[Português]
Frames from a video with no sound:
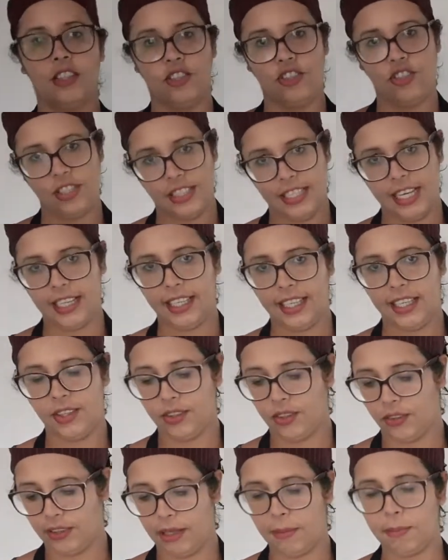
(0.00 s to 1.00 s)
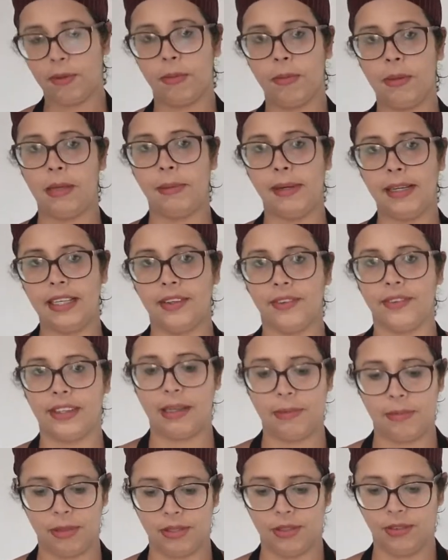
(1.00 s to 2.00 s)
de saquinho, não tem problema não,
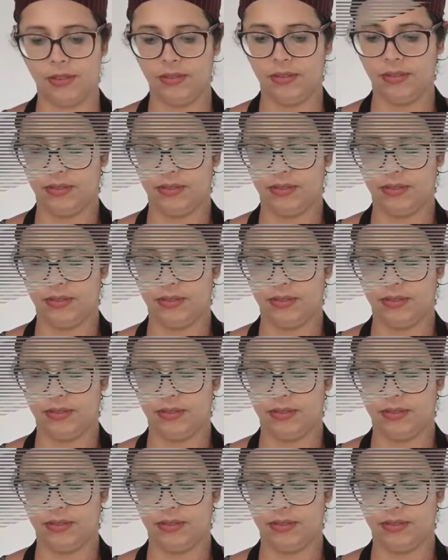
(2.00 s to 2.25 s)
tá bom?